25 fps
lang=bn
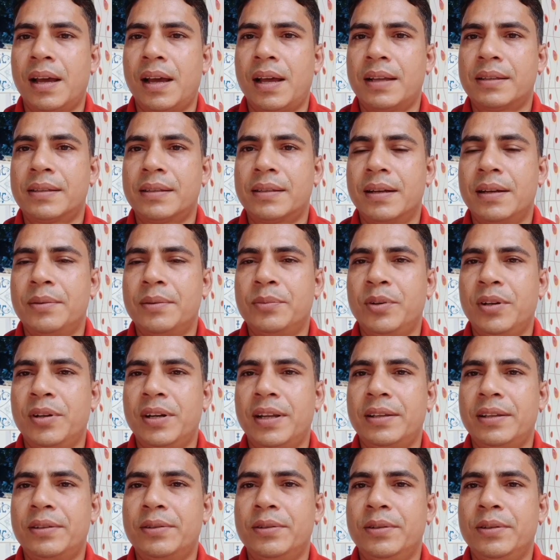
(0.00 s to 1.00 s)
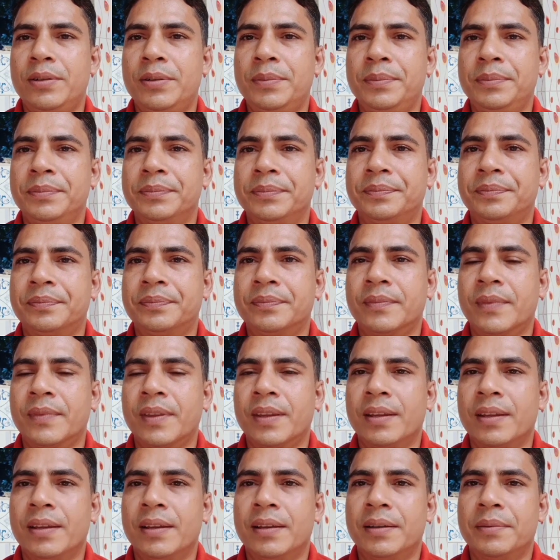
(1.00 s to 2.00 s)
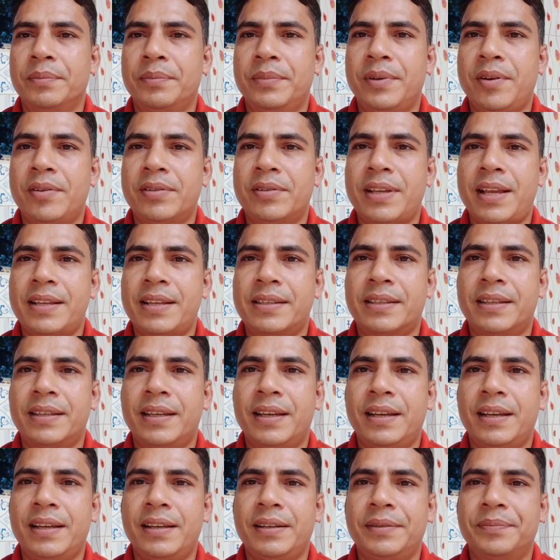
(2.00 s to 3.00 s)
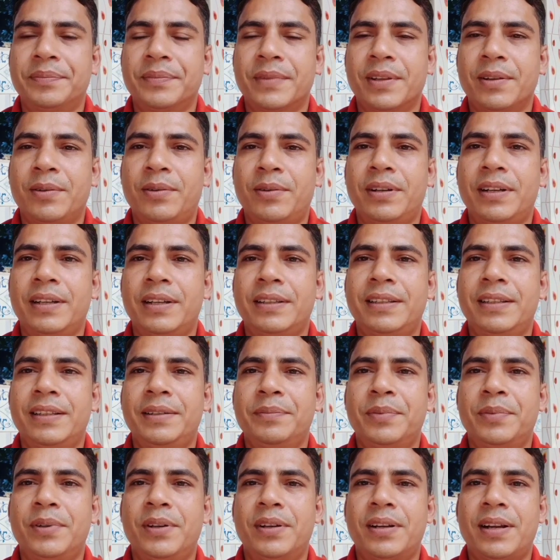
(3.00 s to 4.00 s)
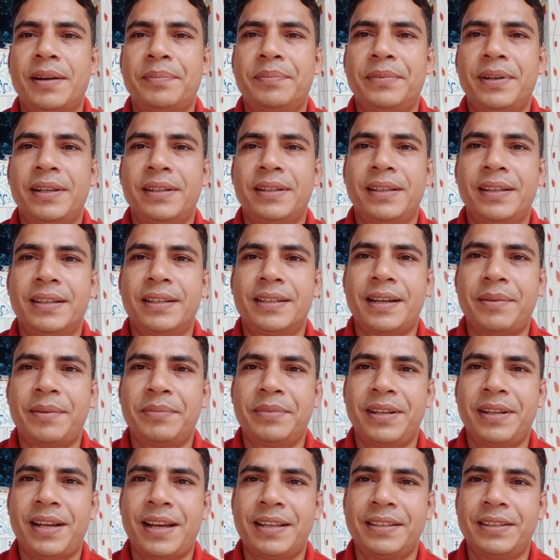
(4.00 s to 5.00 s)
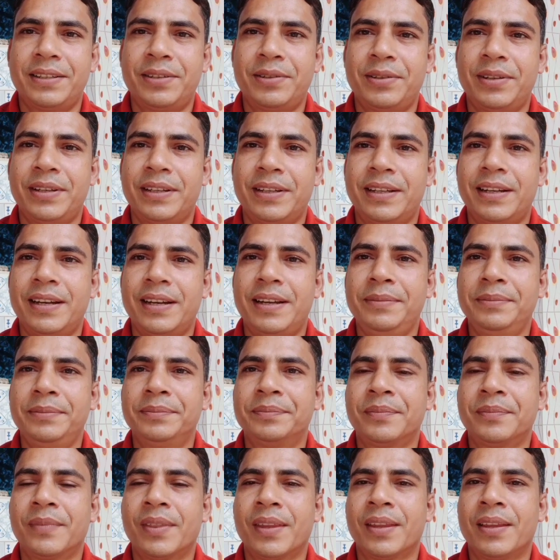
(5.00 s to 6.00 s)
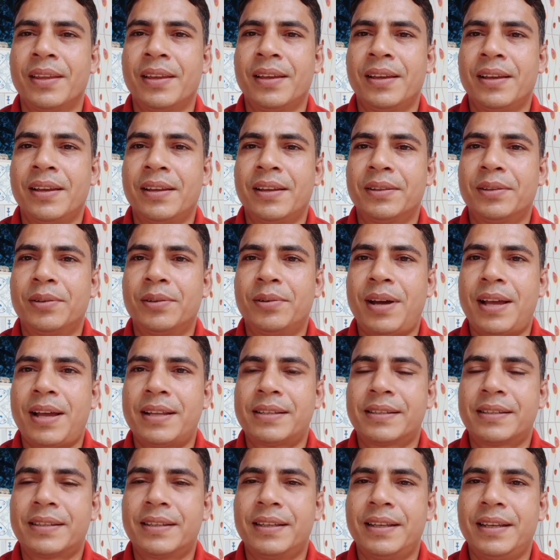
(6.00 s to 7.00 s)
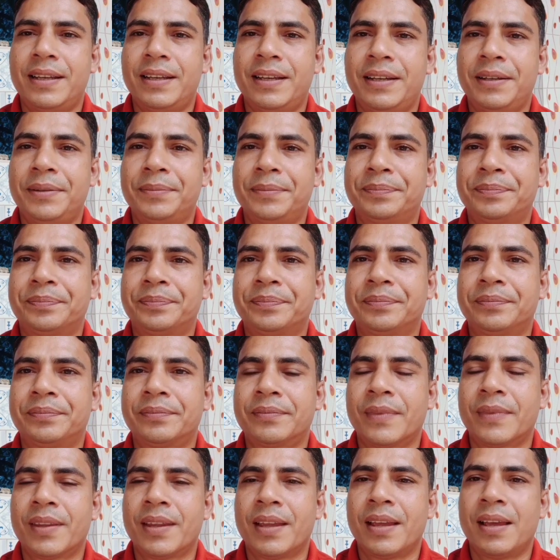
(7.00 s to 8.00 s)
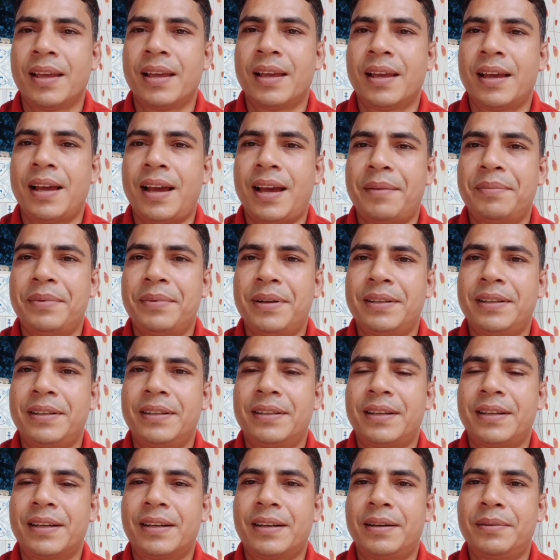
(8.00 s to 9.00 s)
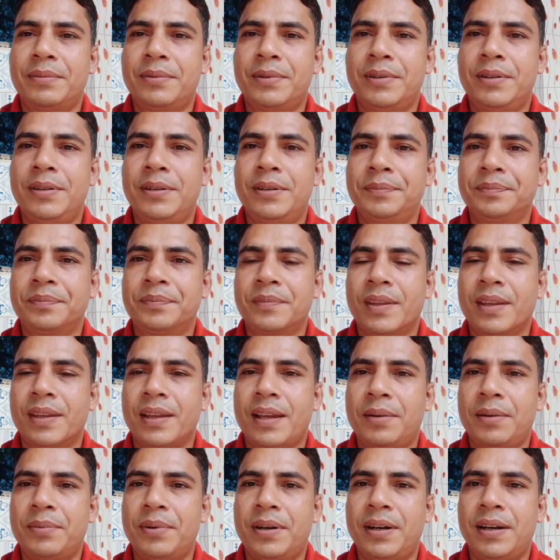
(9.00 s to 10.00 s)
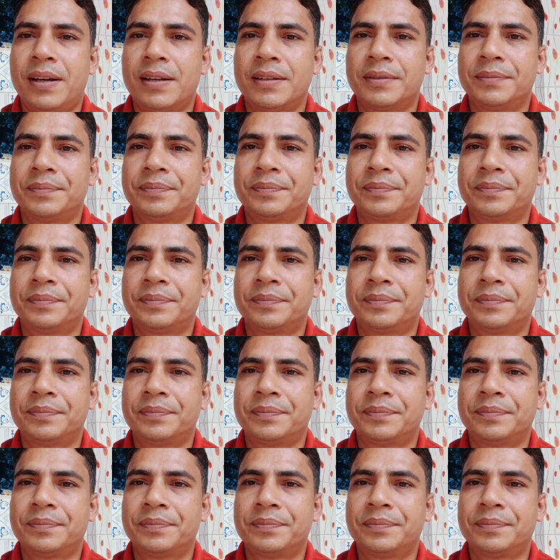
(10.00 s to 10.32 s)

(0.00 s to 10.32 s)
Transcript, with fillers: আসসালামু আলাইকুম বিয়স আজকে অনেক দিন পর আপনাদের সামনে হাজির হয়ে গেলাম তো আজকে আপনাদের দেখাবো আমার